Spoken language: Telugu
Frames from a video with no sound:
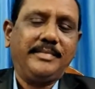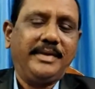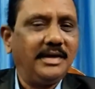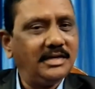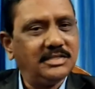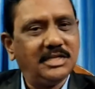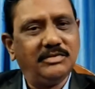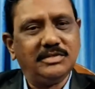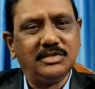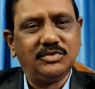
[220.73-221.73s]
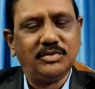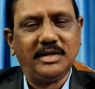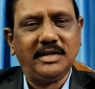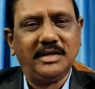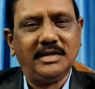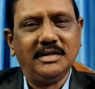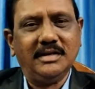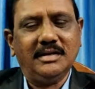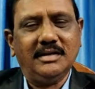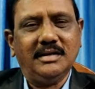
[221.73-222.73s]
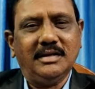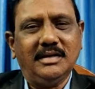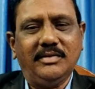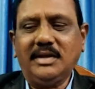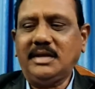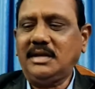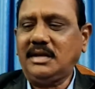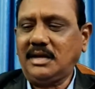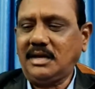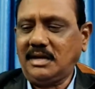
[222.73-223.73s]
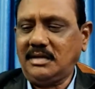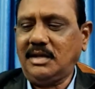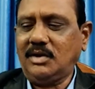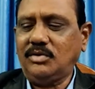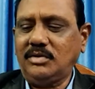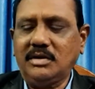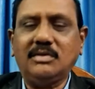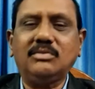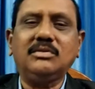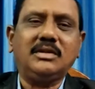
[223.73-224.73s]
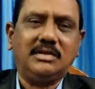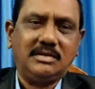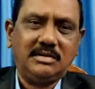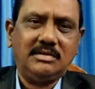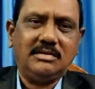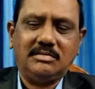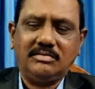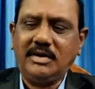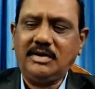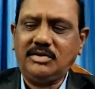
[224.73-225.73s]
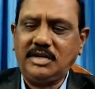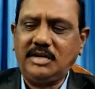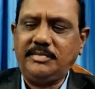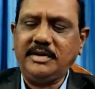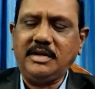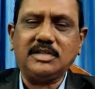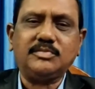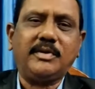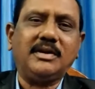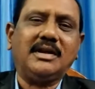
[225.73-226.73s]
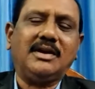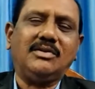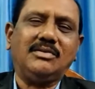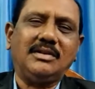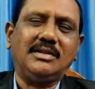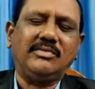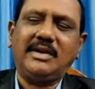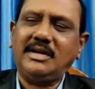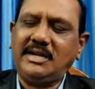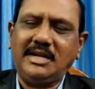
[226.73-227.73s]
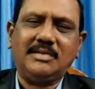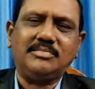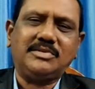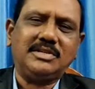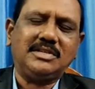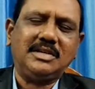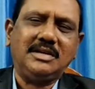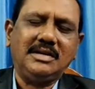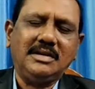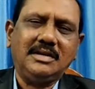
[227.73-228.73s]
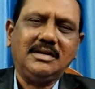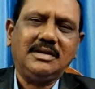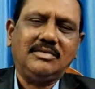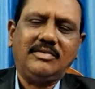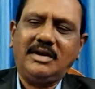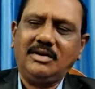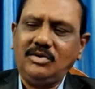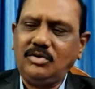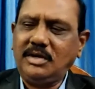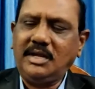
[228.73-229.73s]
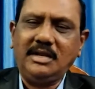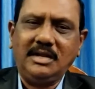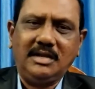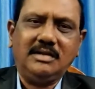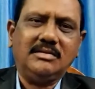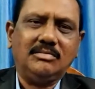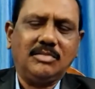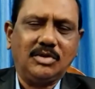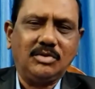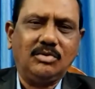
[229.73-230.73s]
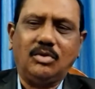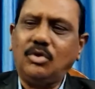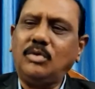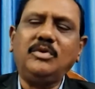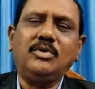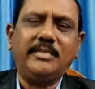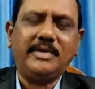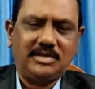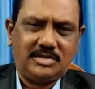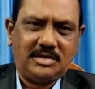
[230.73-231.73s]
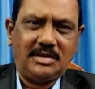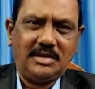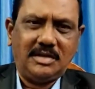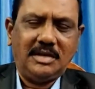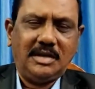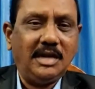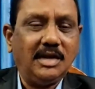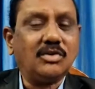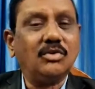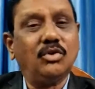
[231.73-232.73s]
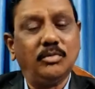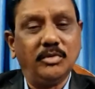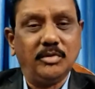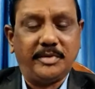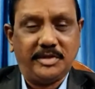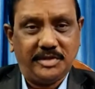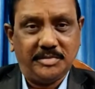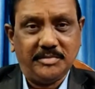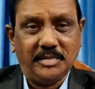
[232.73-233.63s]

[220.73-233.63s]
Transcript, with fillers: మెడికల్ సర్వీసెస్ ఉన్నాయి ఎవరికైనా అనారోగ్యంగా ఉంది వాళ్ళు ట్రీట్మెంట్ రెస్పాండ్ కావడం లేదు వాళ్ళని టేకప్ చేసి వాళ్ళు యునాని మందు హోమియో మెడిసిన్ ఎలక్ట్రో హోమియోపతి